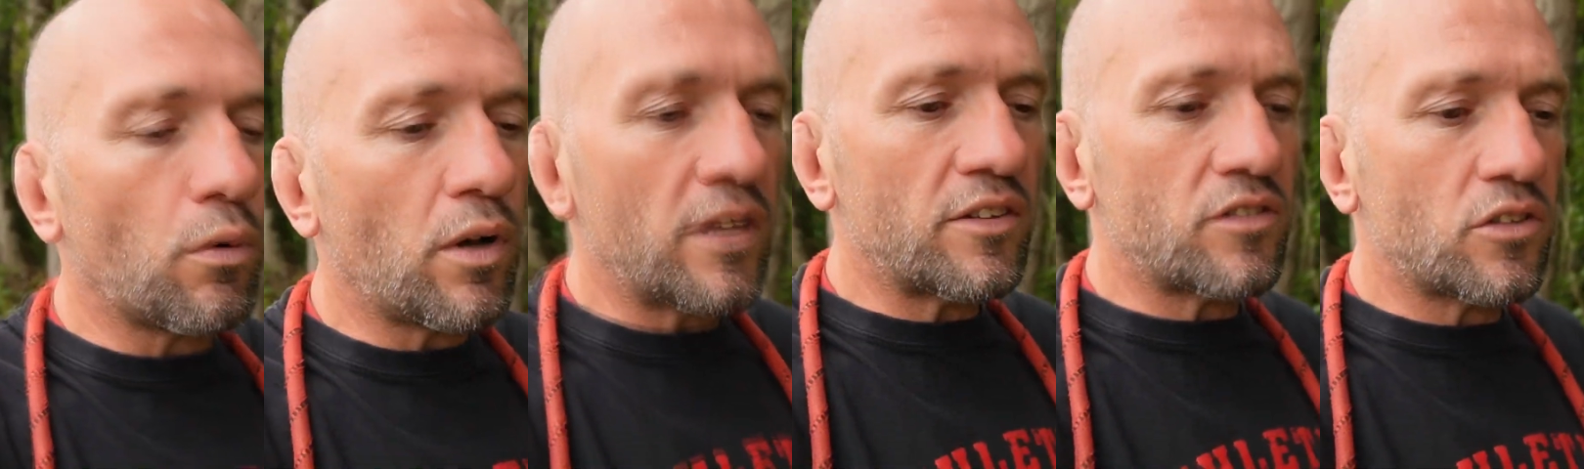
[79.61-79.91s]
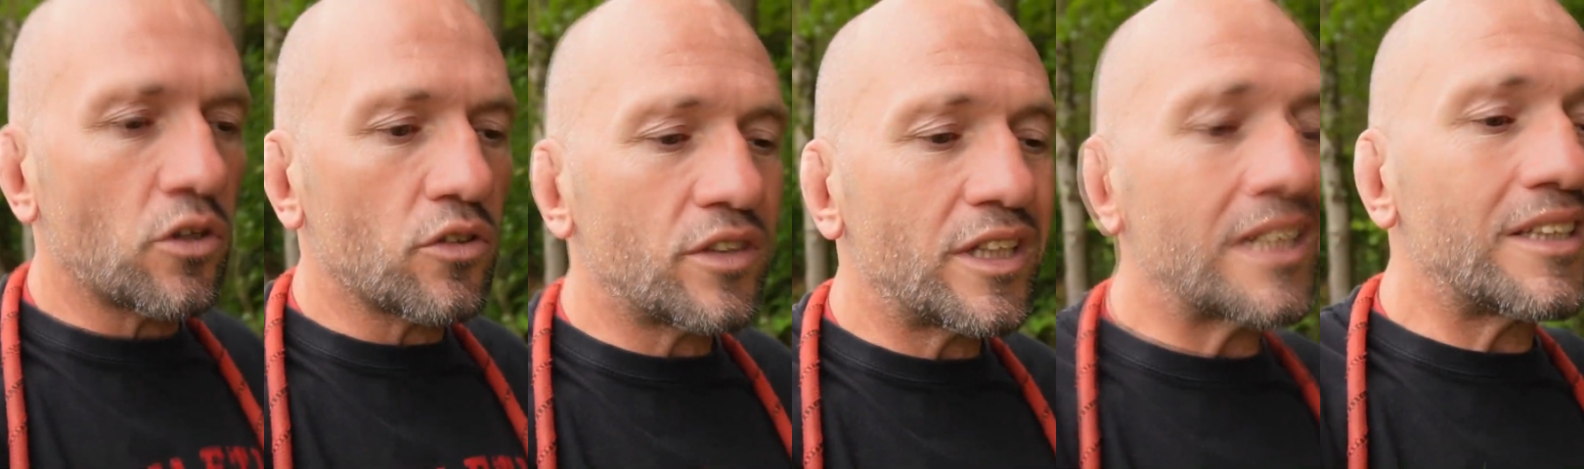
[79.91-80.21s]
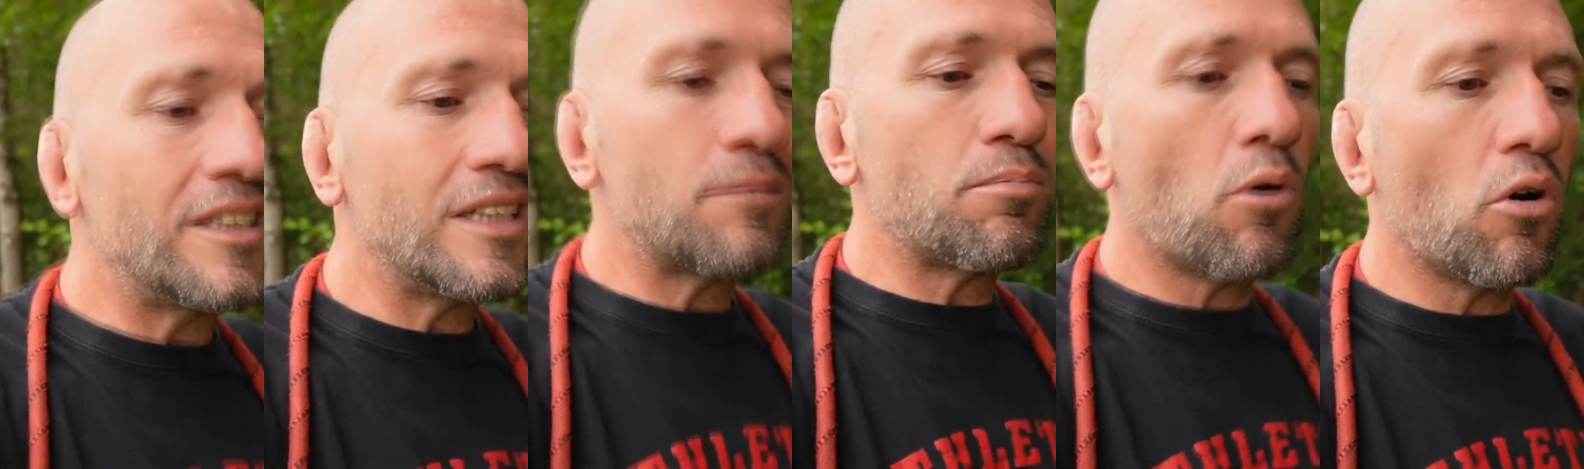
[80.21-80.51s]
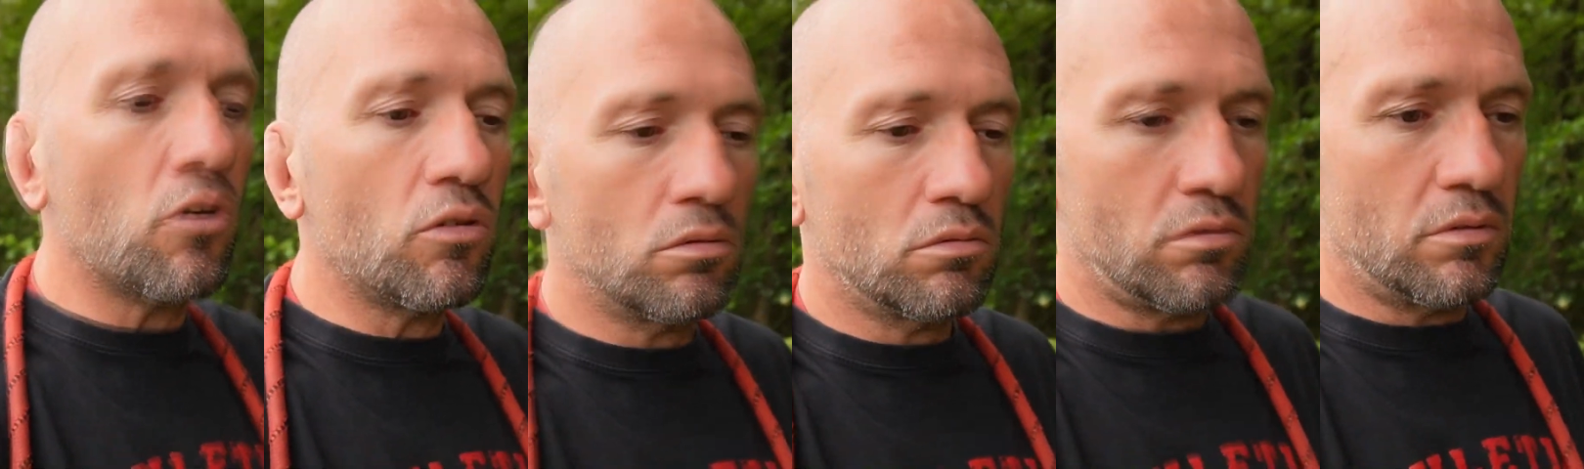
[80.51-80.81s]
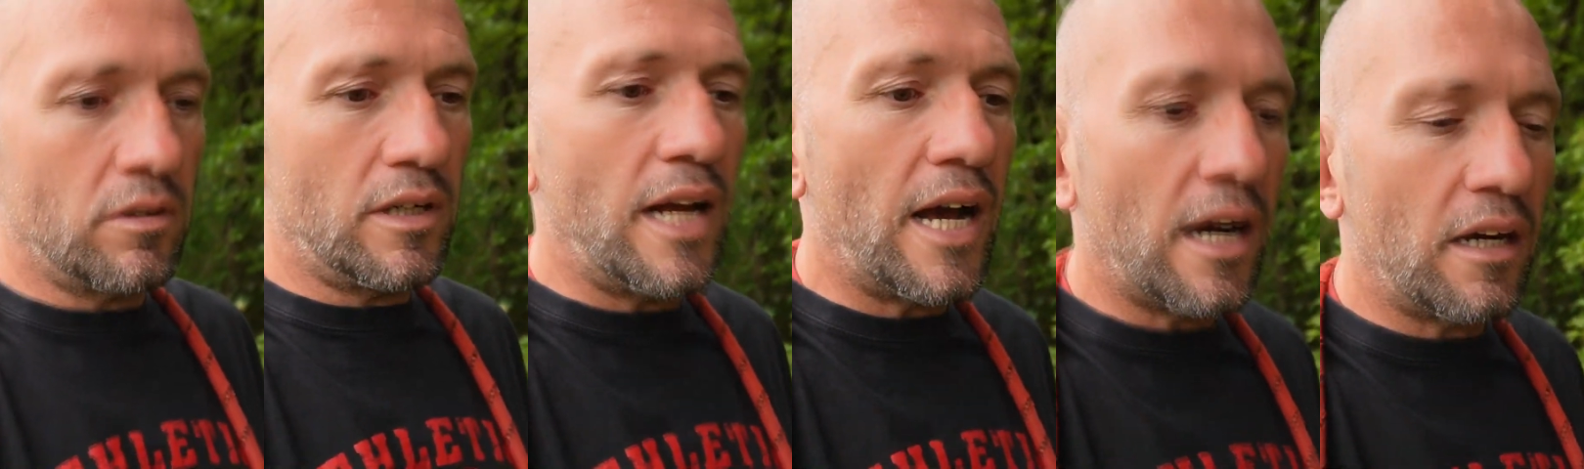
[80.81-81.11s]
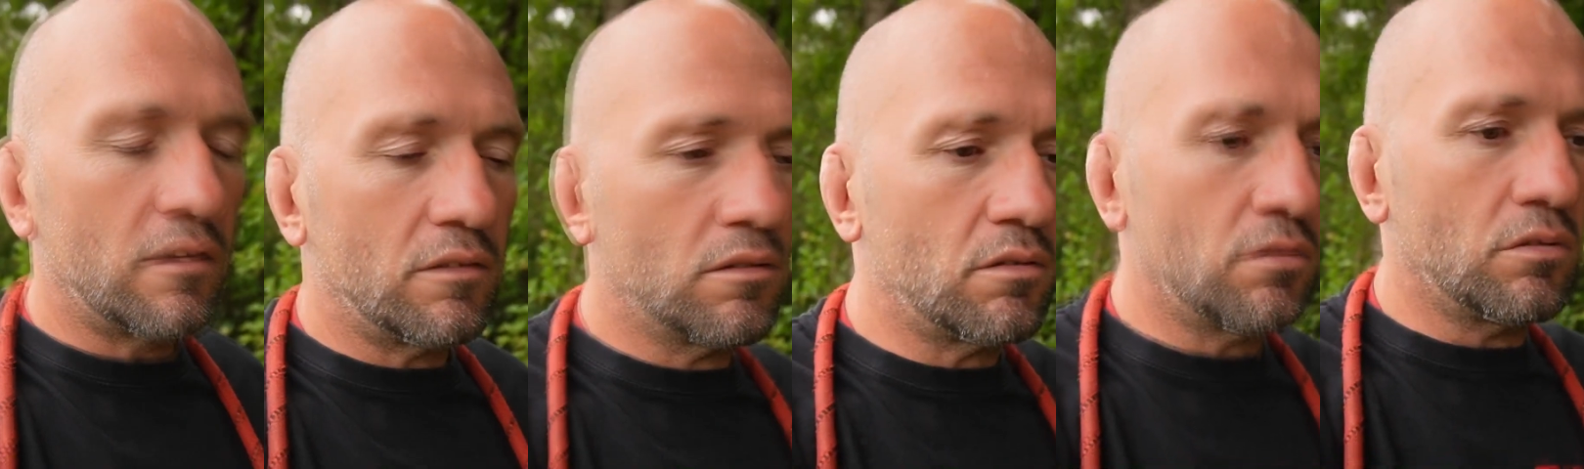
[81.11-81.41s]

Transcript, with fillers: Pour l'instant techniquement là,